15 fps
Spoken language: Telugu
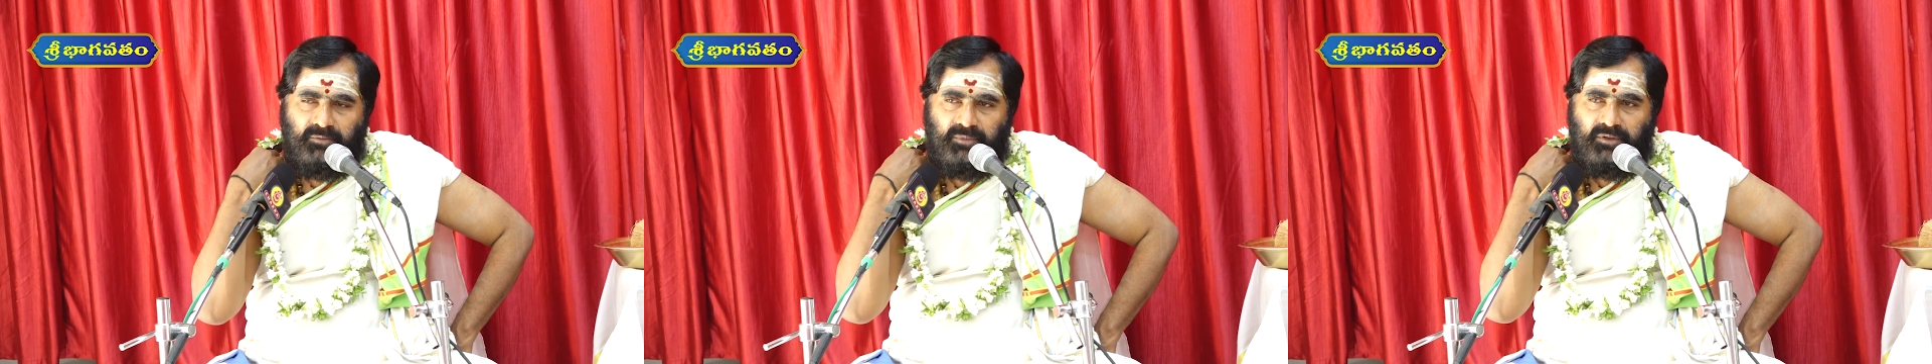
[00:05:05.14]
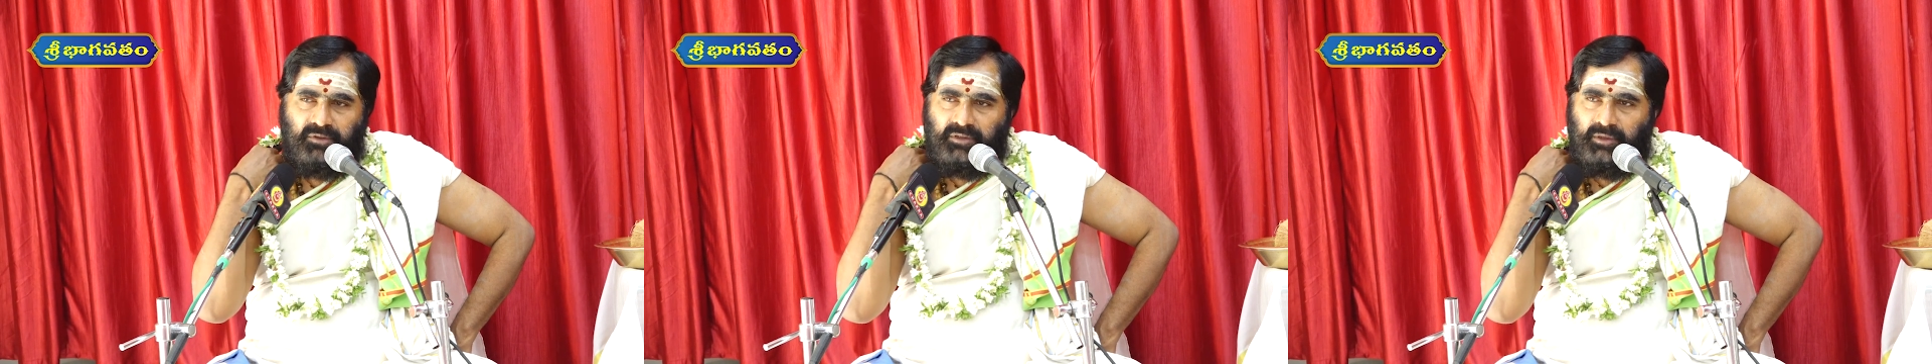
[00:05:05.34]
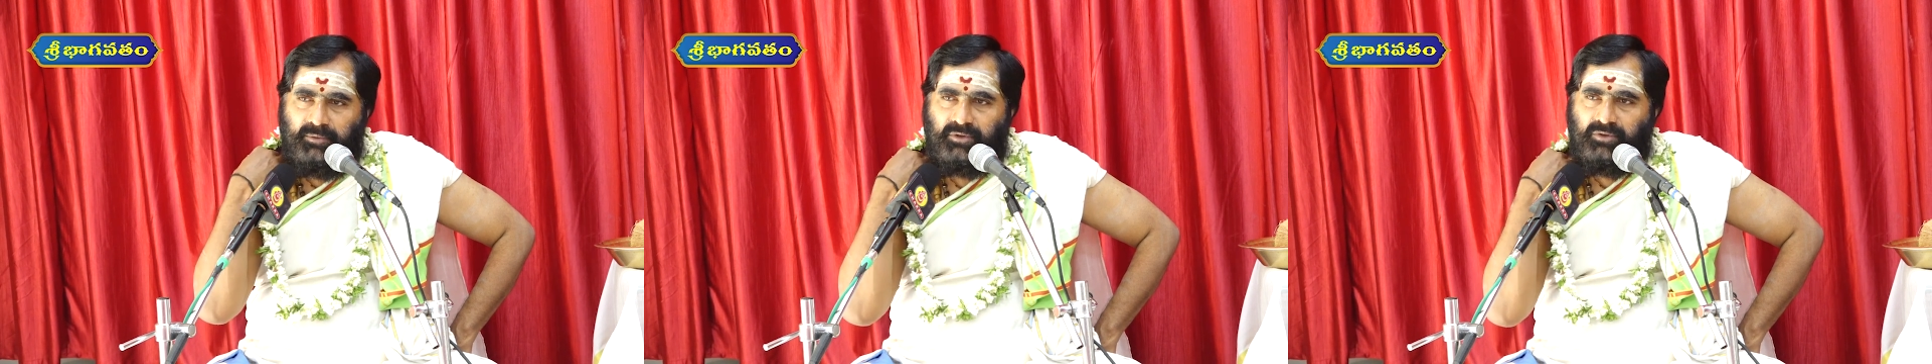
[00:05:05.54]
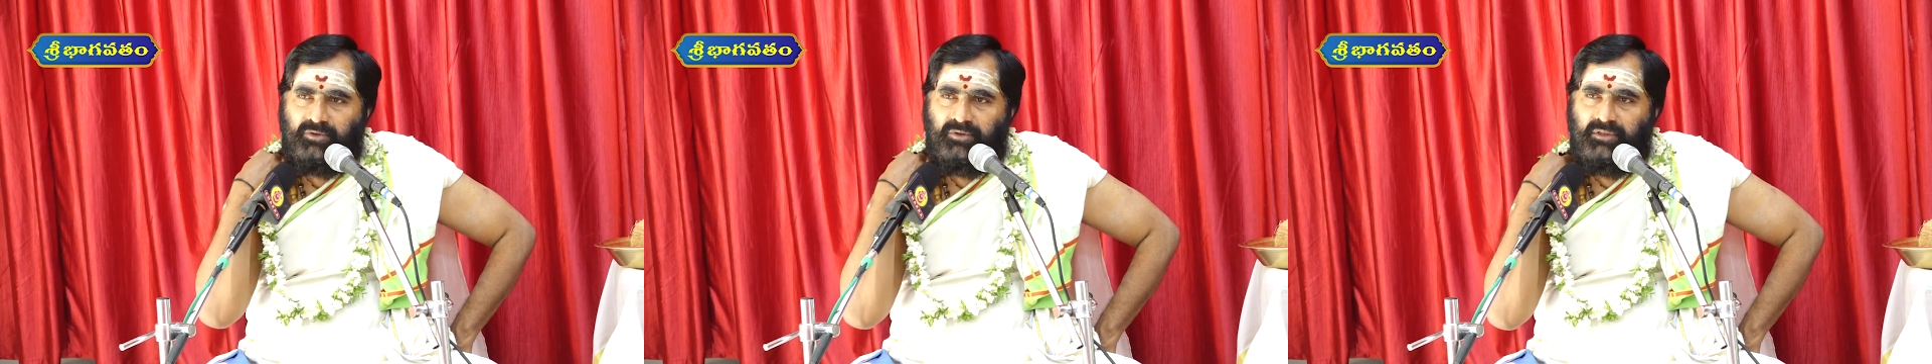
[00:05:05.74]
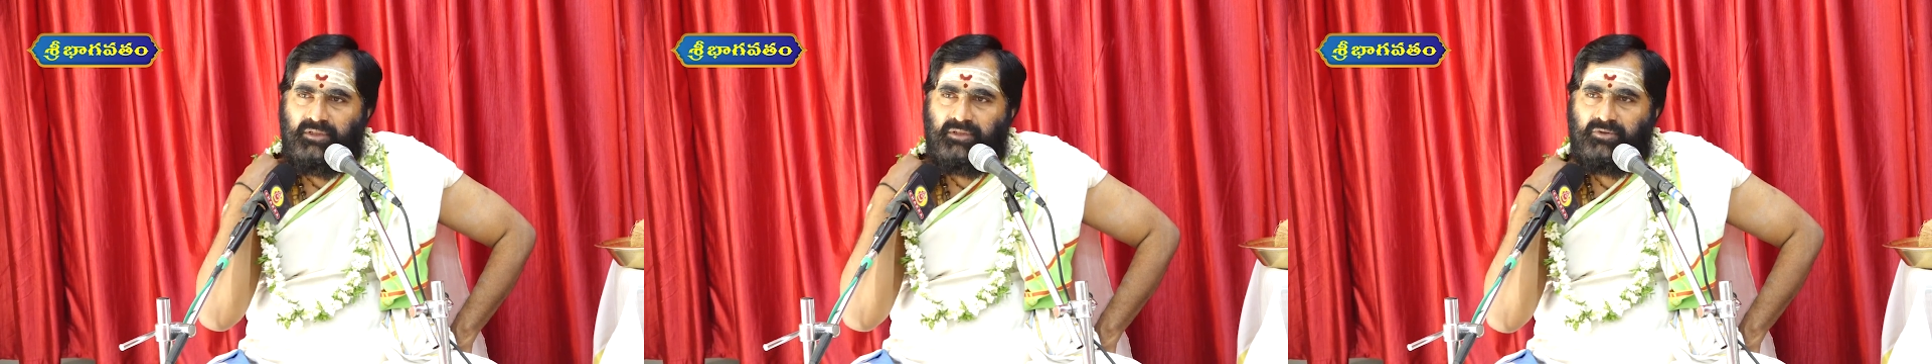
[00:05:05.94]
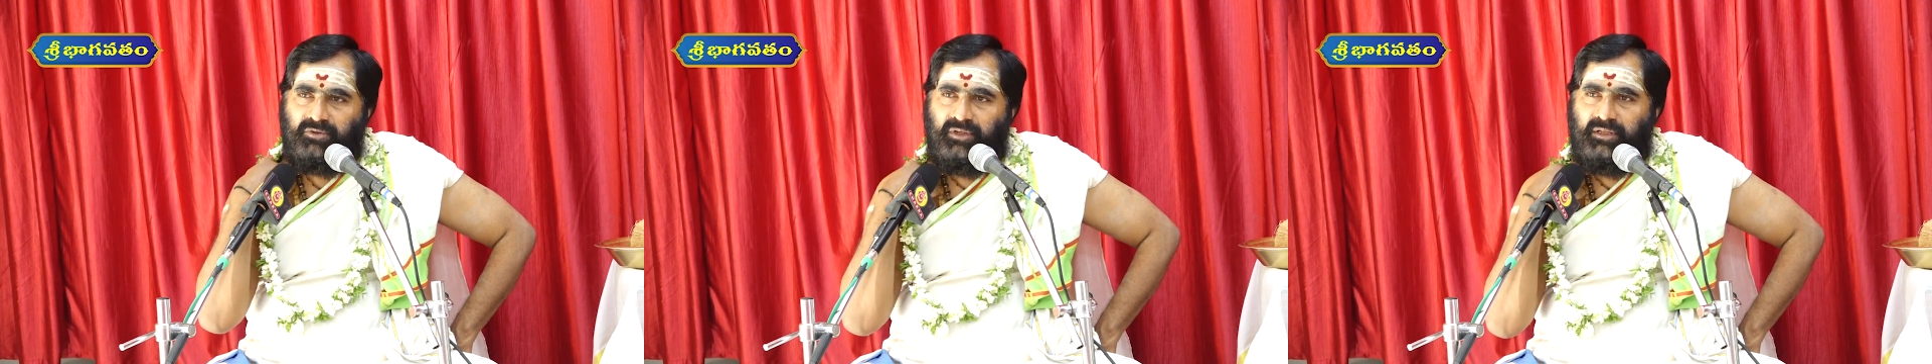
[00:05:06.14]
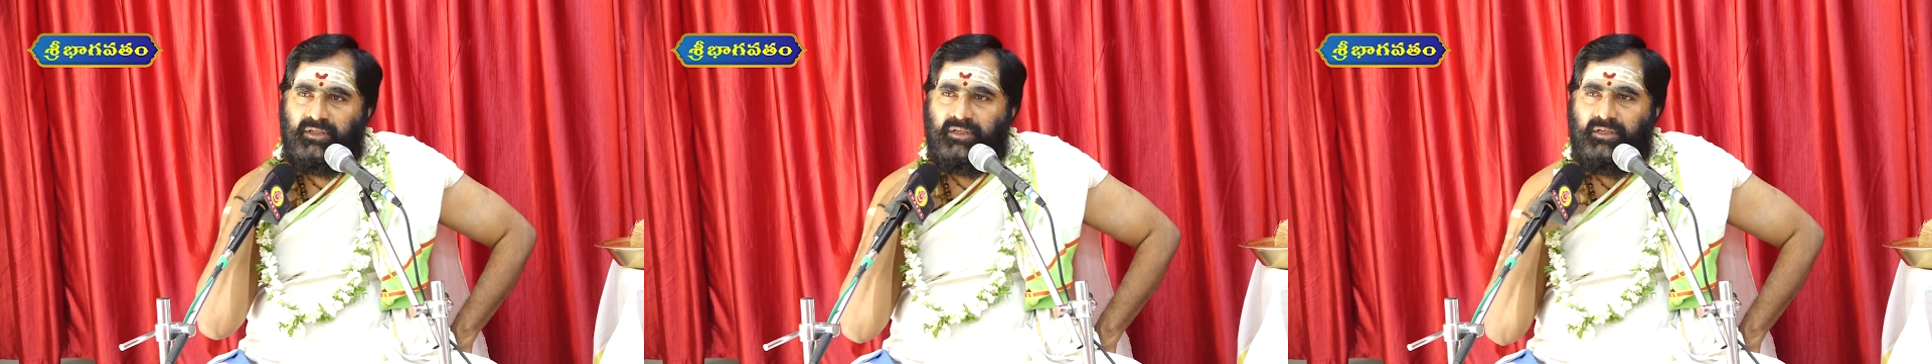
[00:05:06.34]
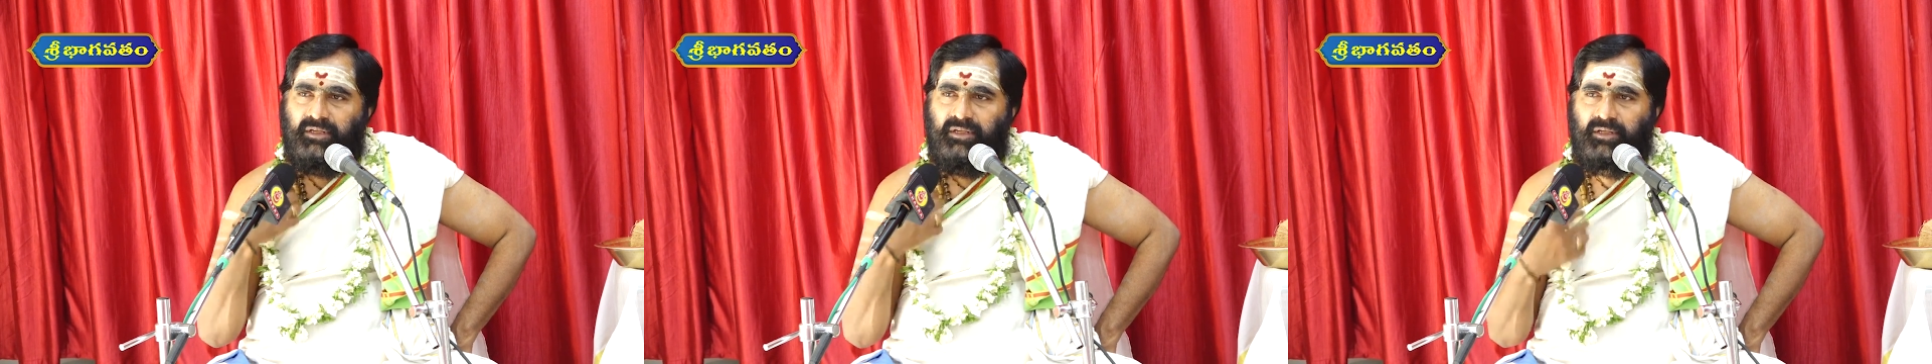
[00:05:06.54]
మీరు తపస్సులు చేసుకుని
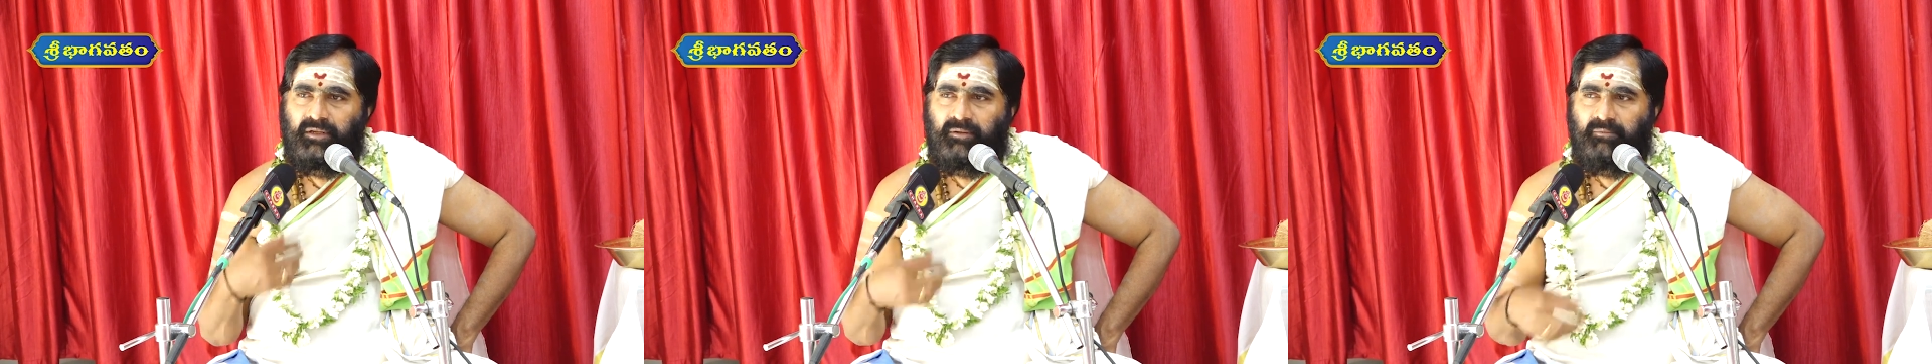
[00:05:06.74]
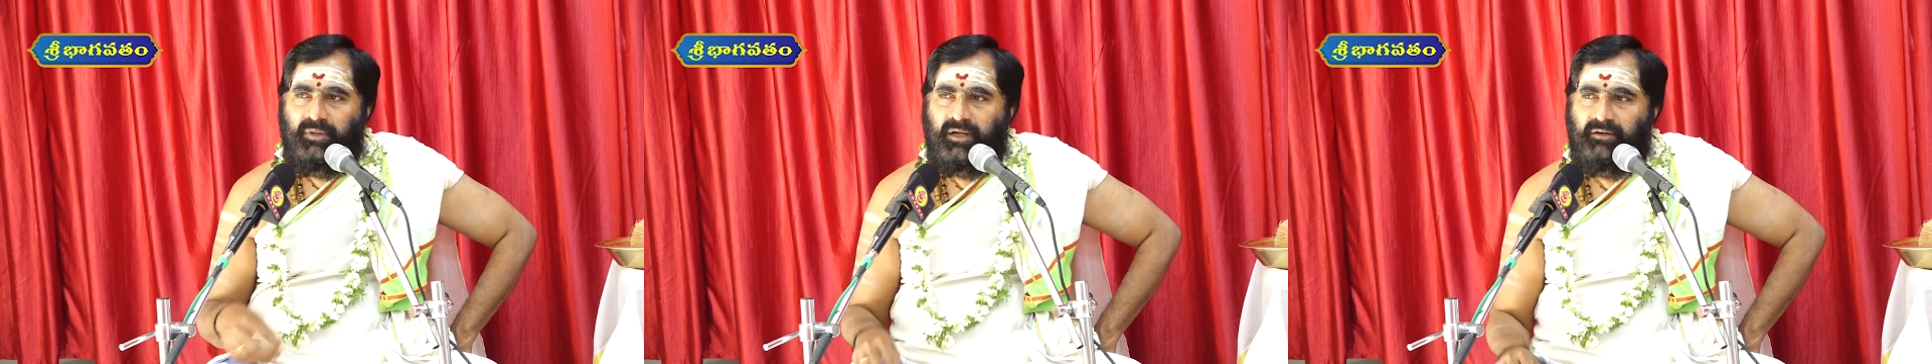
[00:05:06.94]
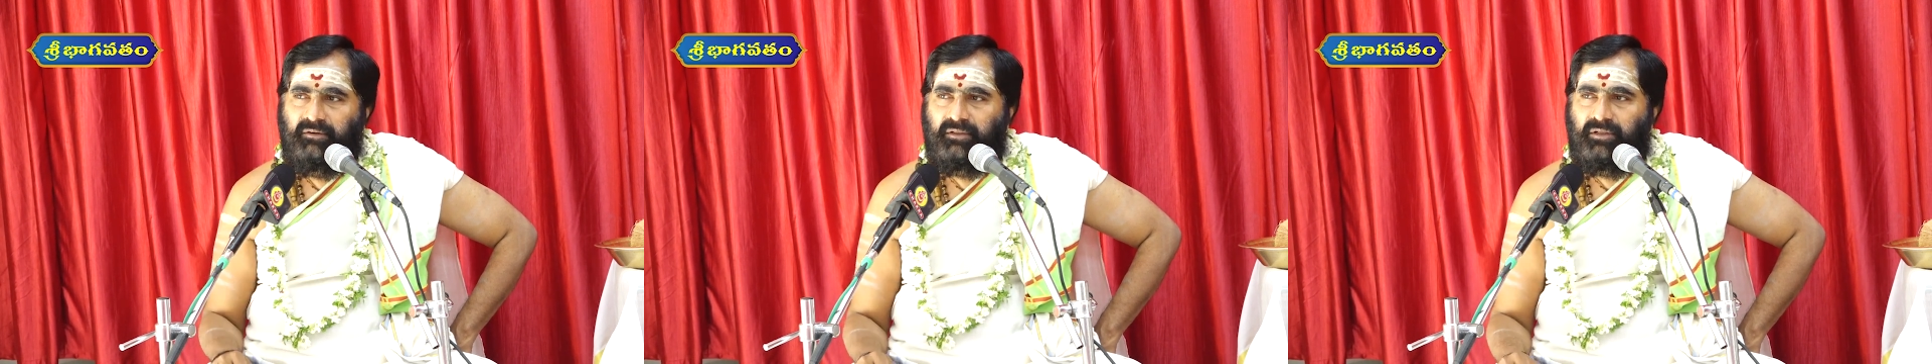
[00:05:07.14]
భగవద్